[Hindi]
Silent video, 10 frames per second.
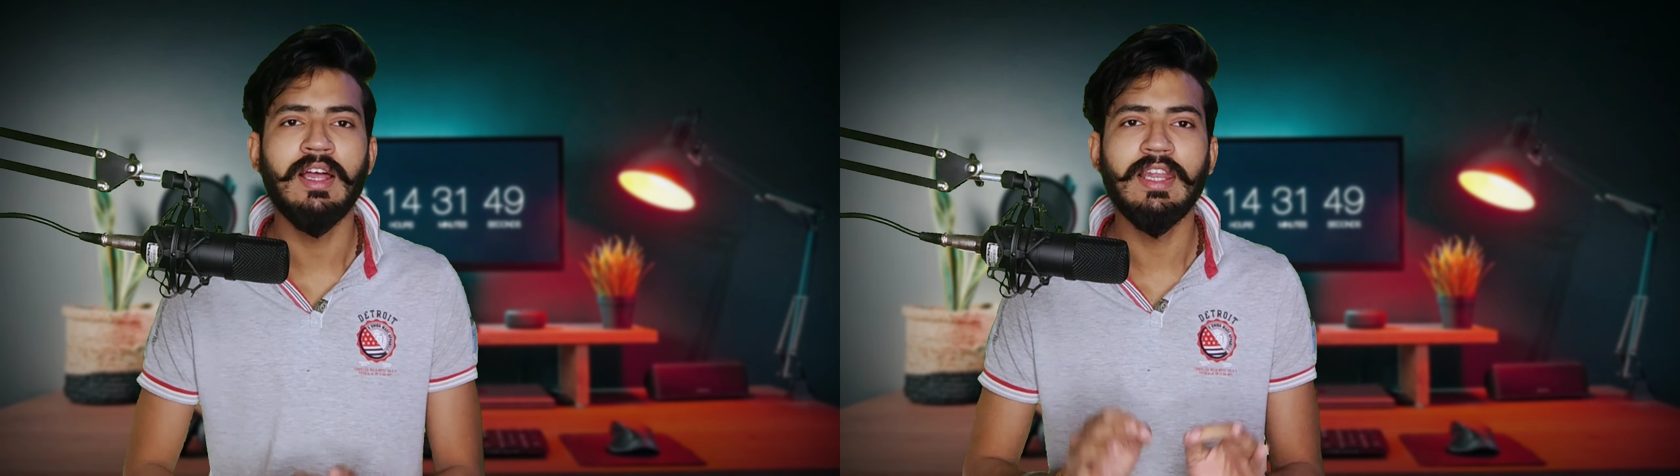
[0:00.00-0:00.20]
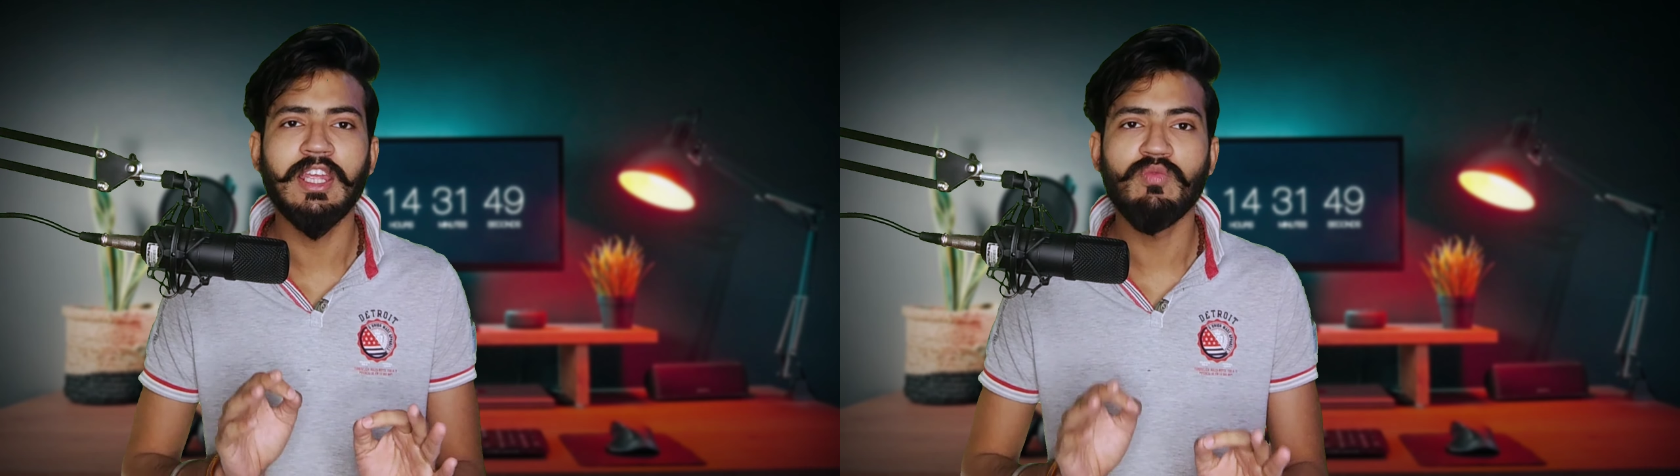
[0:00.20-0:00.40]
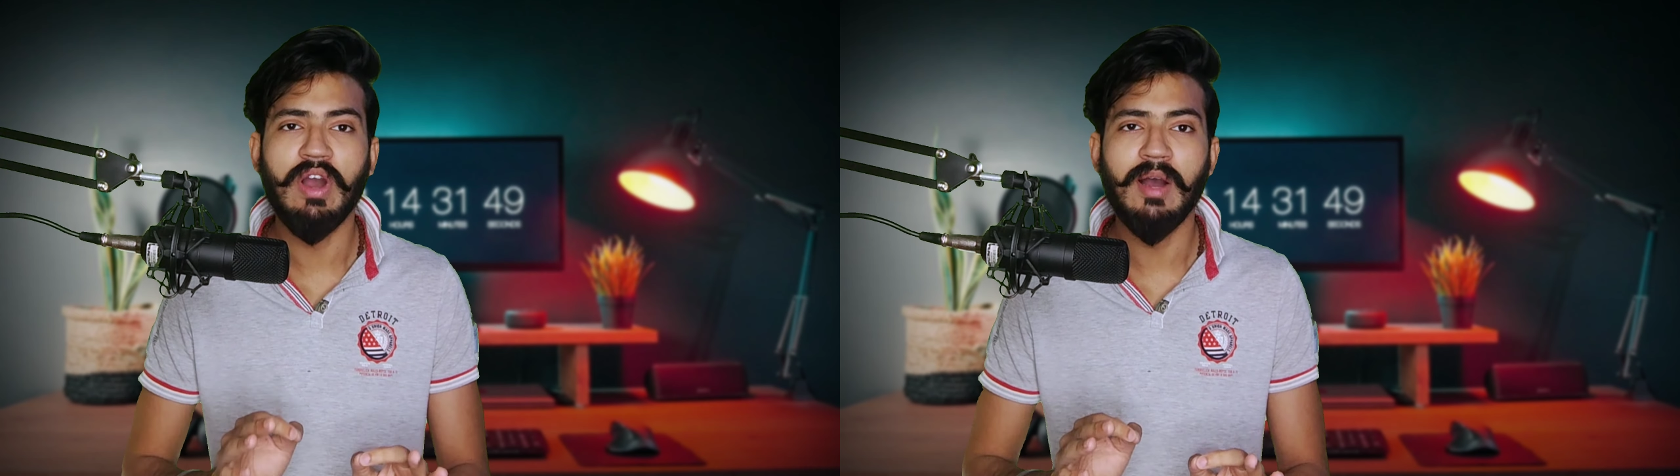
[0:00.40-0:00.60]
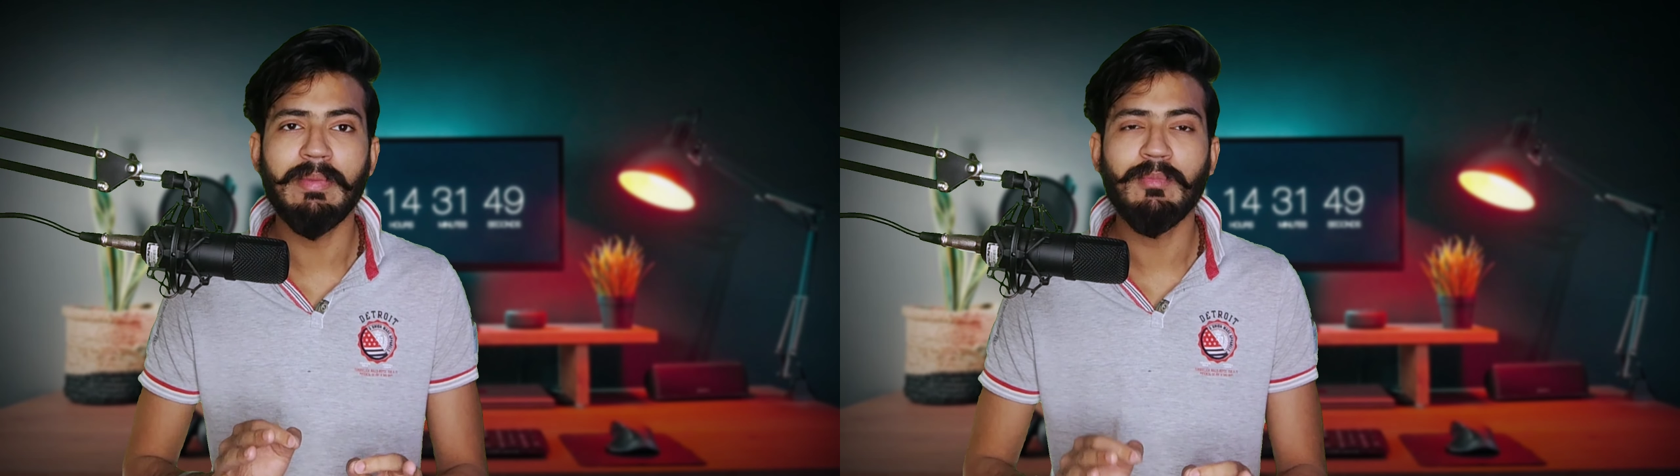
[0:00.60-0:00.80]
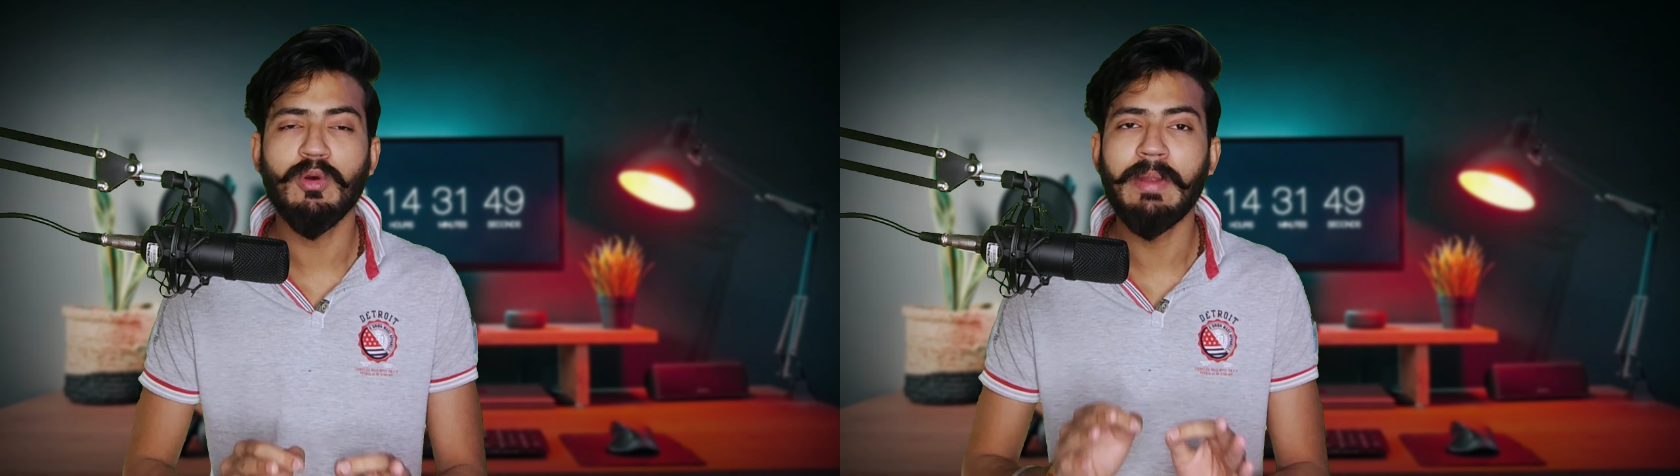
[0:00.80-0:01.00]
है लेकिन वहाँ
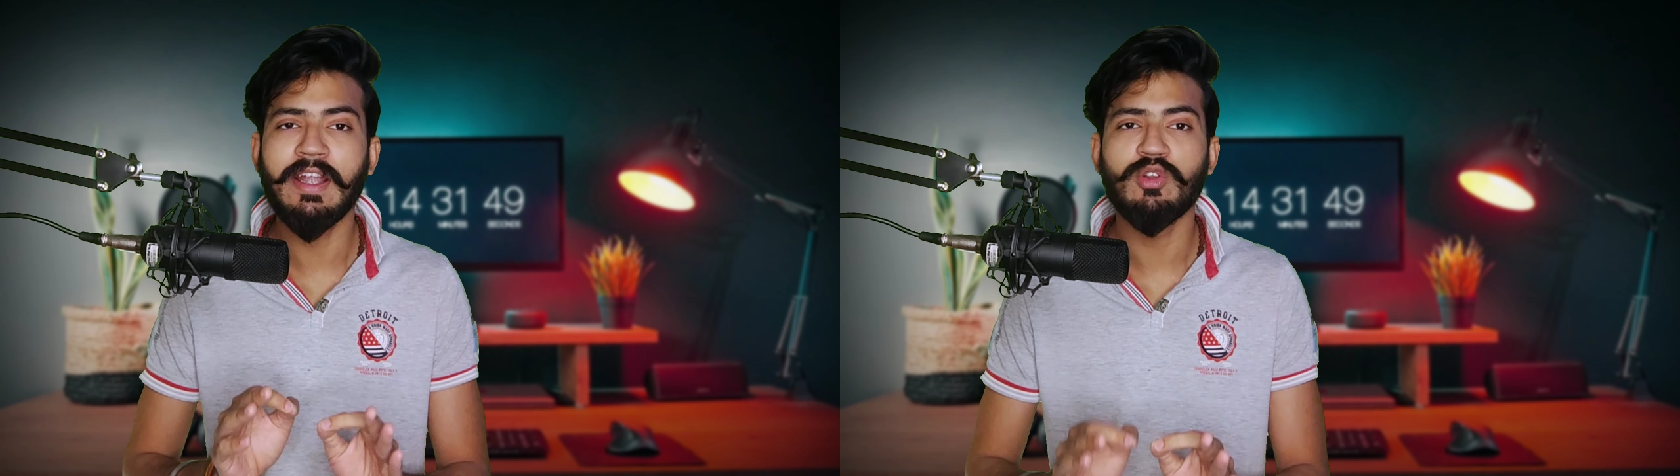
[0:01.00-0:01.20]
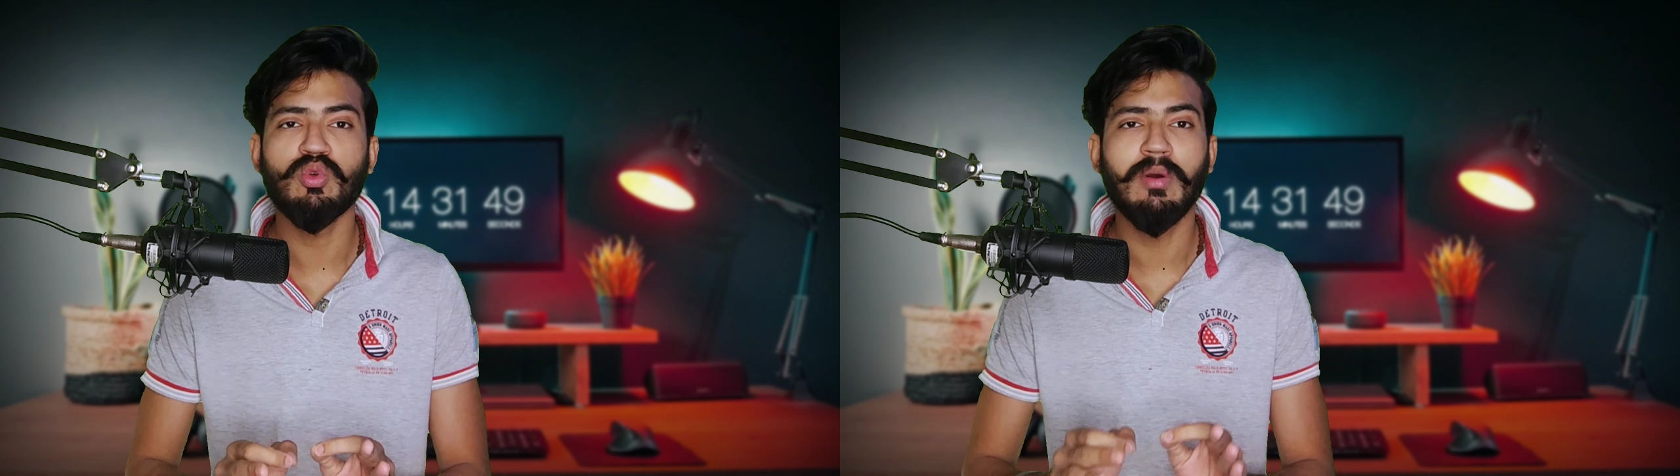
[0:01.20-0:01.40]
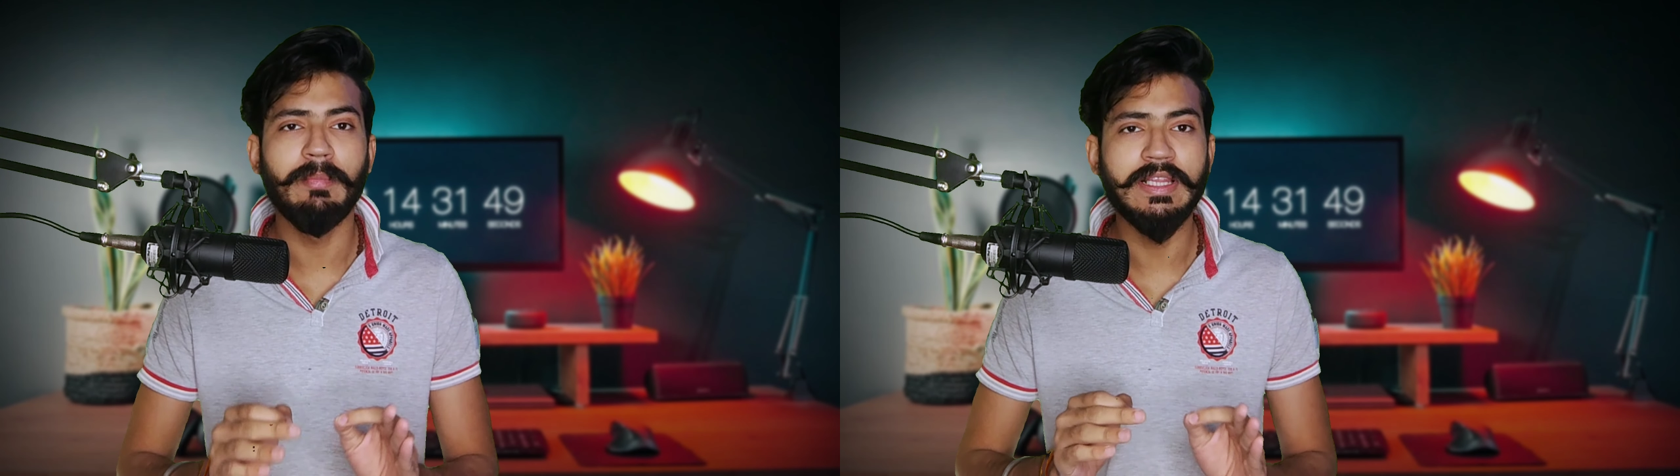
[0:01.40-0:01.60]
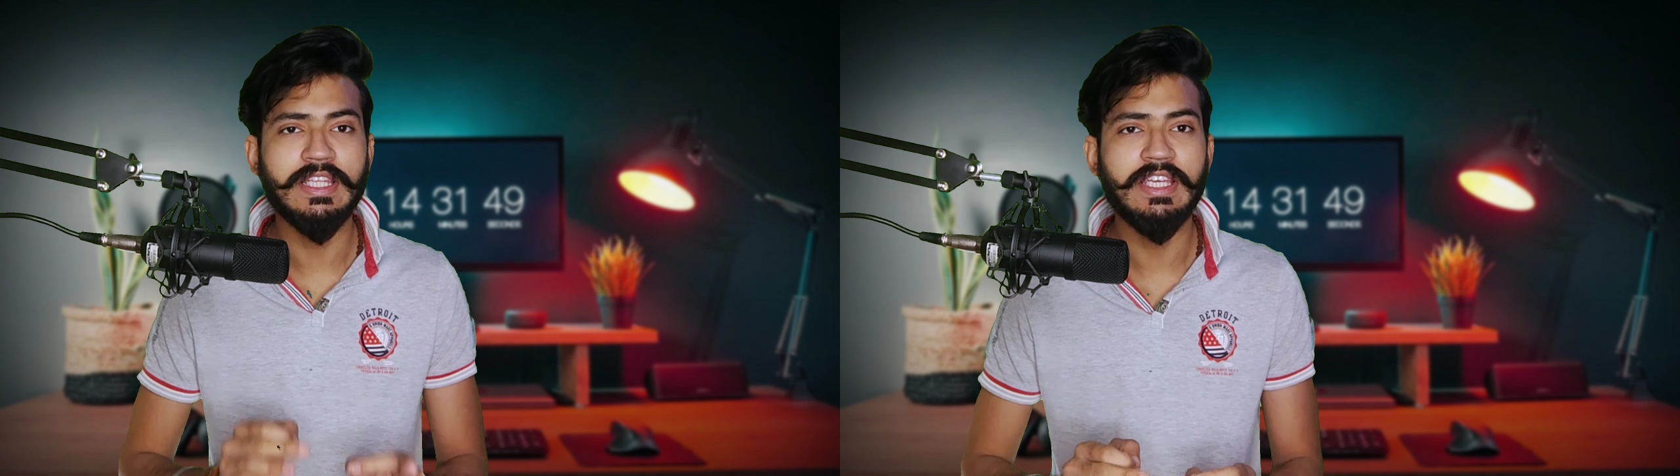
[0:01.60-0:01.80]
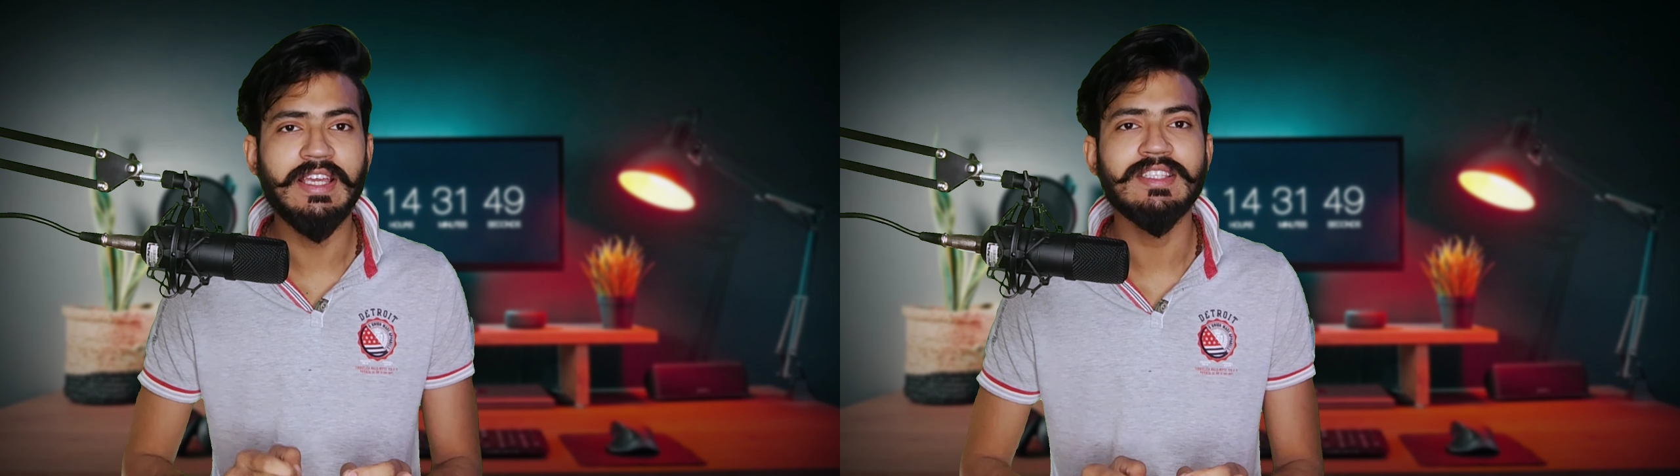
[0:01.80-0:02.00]
पे आपको बैटरी तो कम
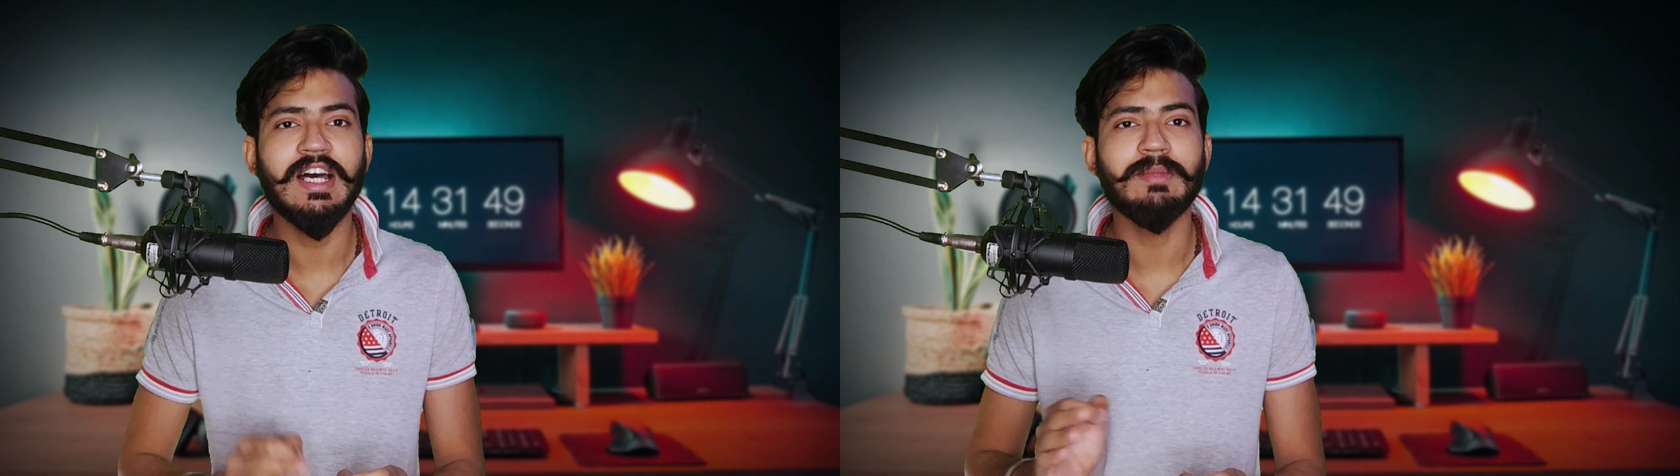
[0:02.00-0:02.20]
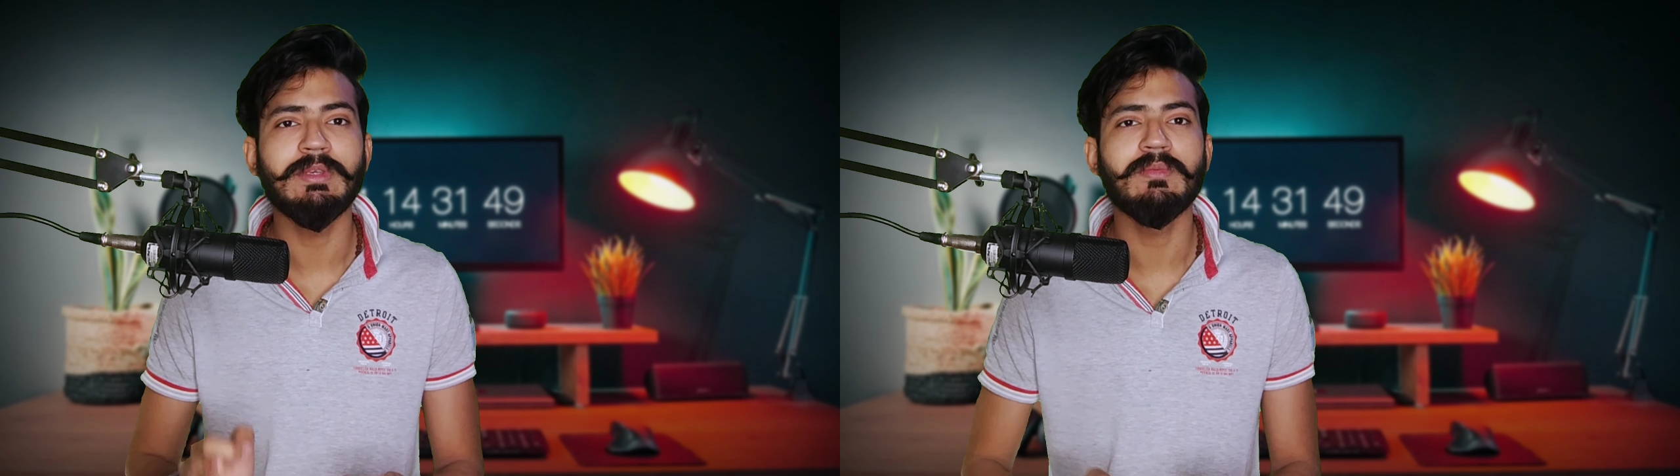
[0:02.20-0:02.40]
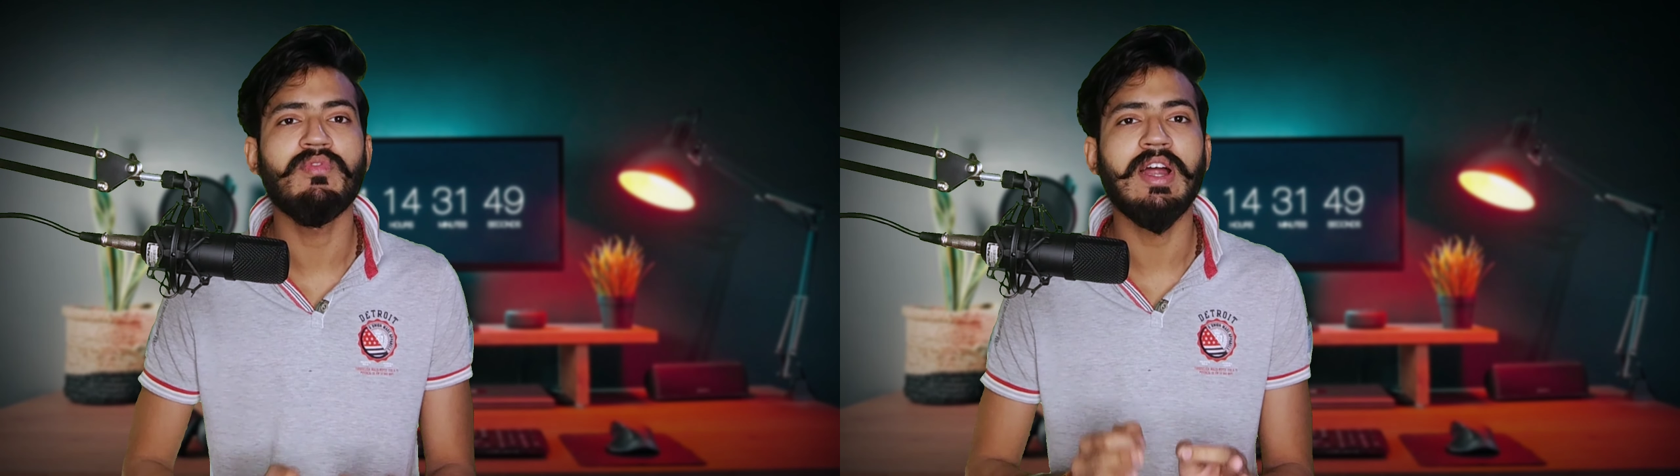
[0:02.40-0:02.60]
मिलती ही है साथ में इसमें